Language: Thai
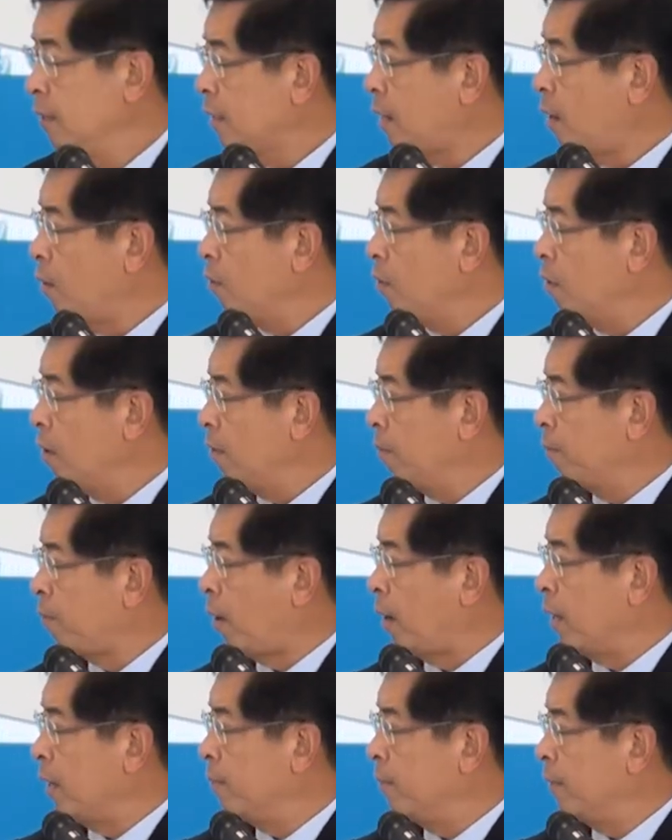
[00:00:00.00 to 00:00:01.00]
เขาก็
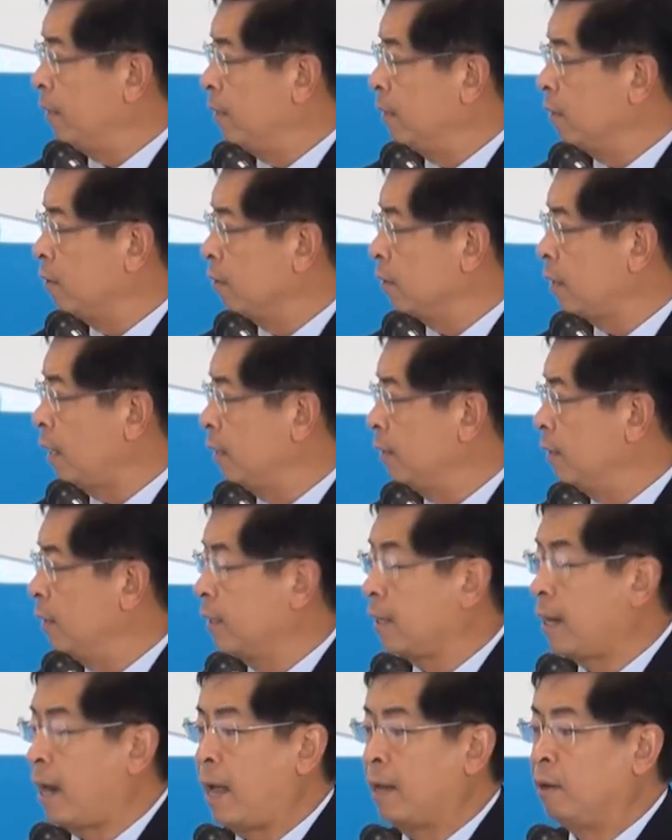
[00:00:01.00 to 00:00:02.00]
ปล่อยให้มันค่อนข้าง
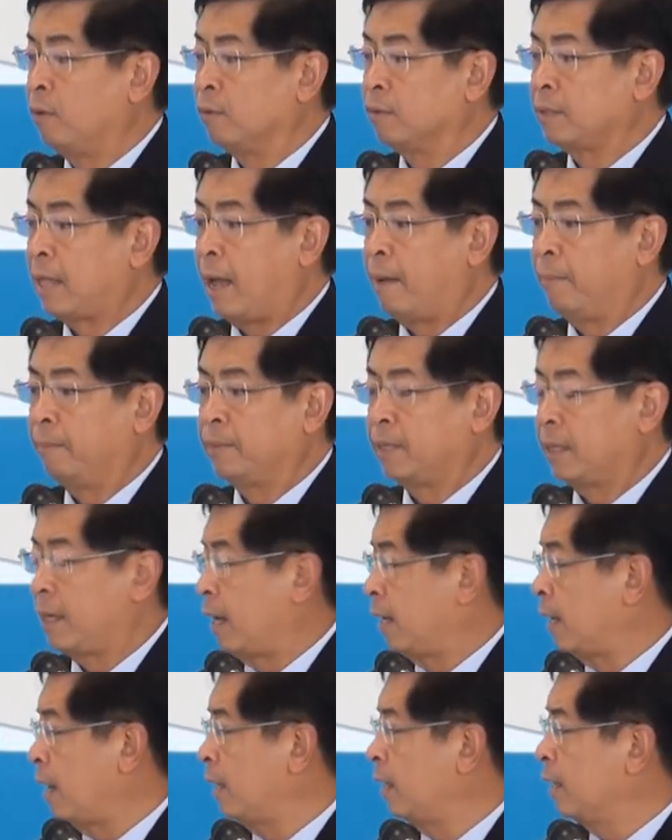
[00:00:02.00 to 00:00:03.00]
ดีคลายลงตามส
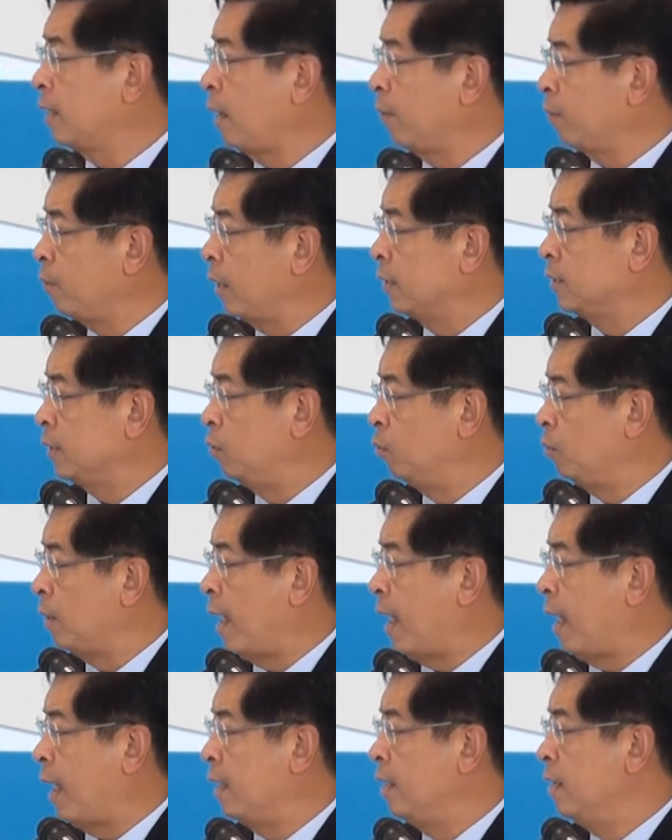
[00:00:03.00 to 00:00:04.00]
ถานะนะครับก็อาจจะดู
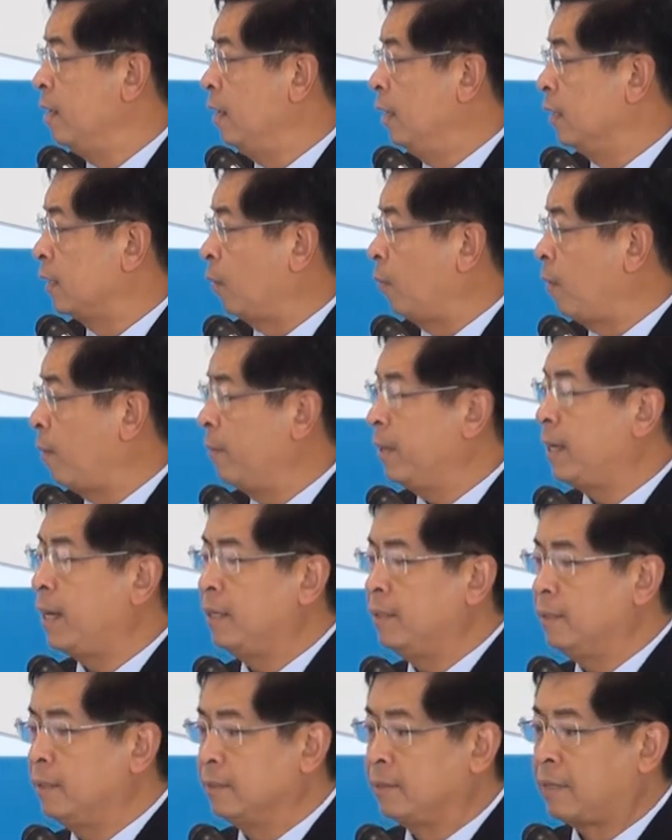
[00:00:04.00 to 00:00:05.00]
แลแต่ว่าไม่
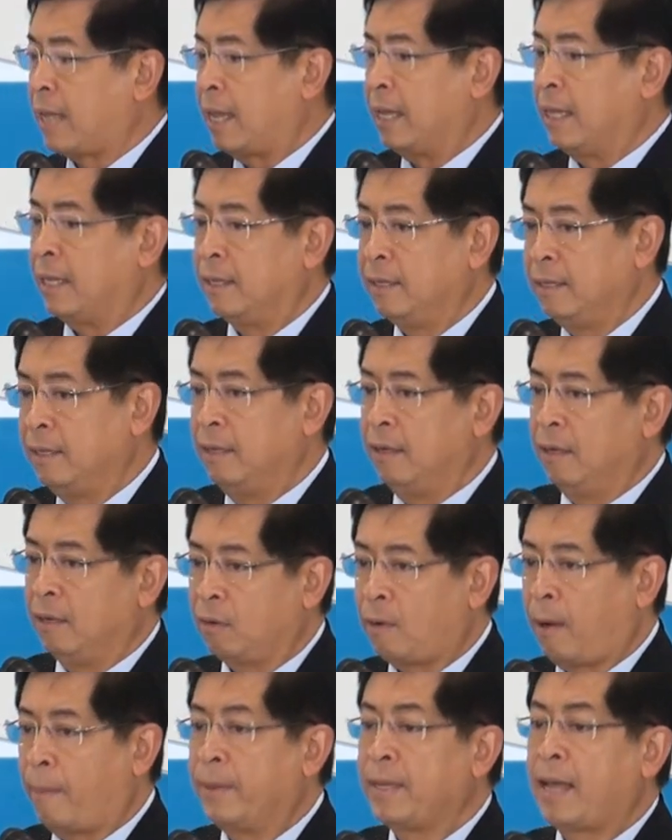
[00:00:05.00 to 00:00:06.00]
ได้ใส่
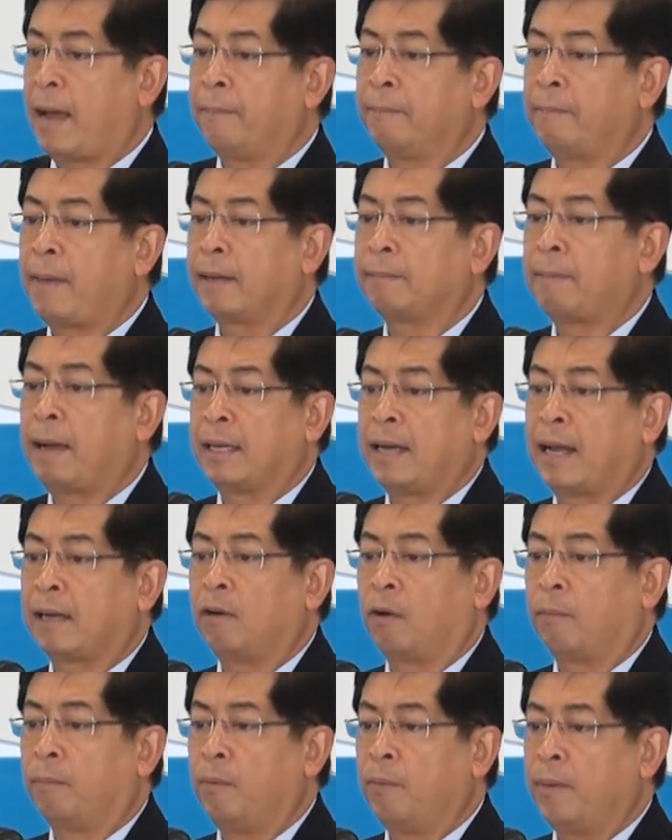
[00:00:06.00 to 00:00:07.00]
ความพยายามมากมายนั
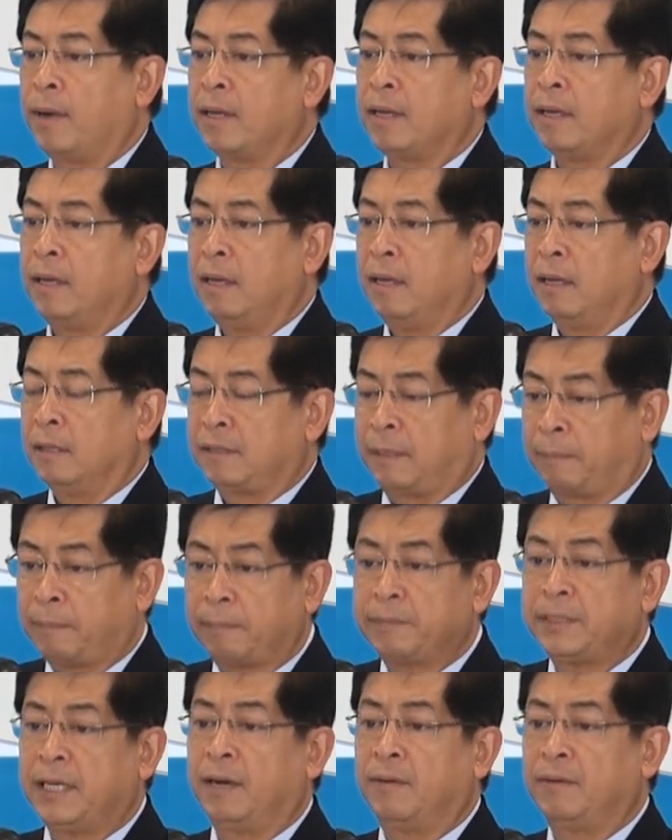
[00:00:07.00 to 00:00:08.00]
กหรอกเพราะว่าสำ
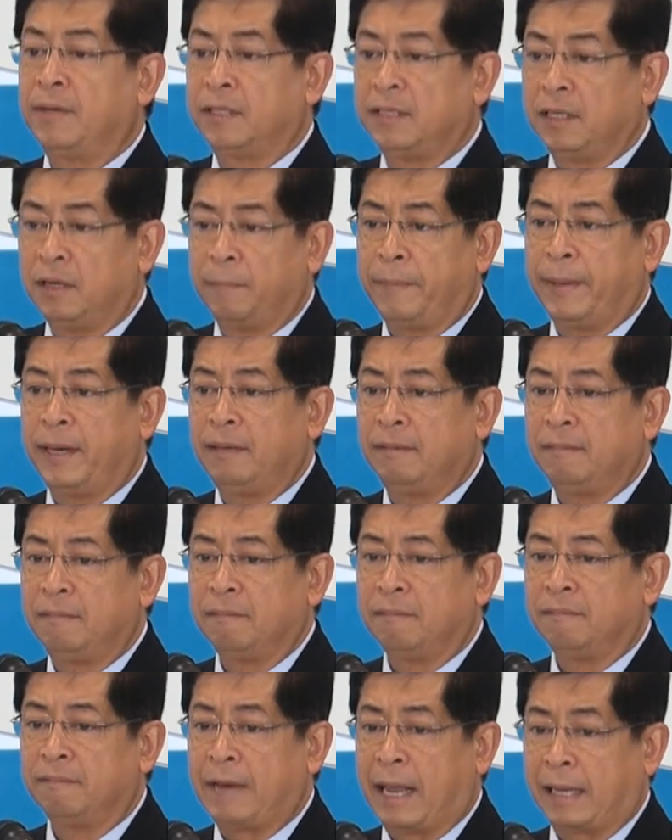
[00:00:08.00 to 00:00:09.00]
หรับเชลเนี่ยถือว่าเป็น
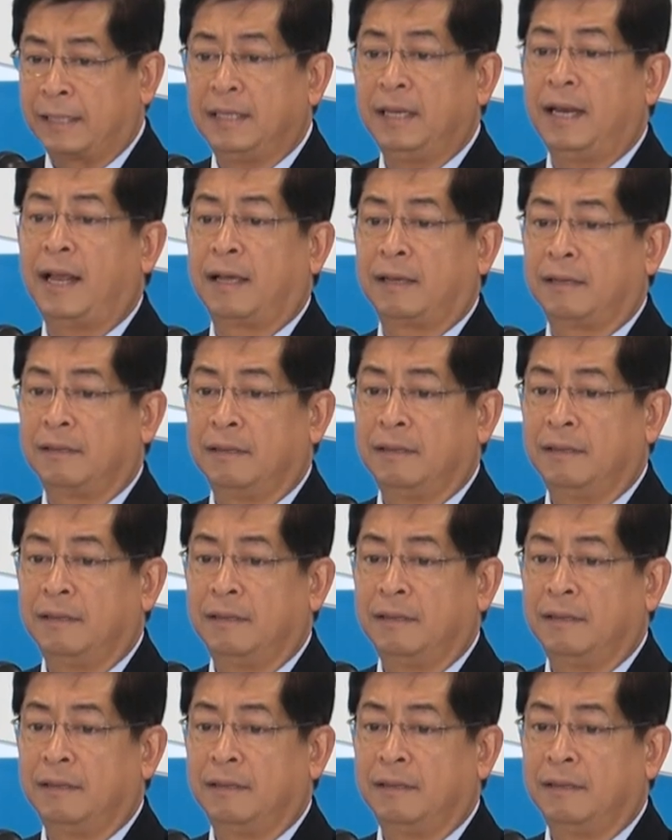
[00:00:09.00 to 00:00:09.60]
แหล่งที่เล็ก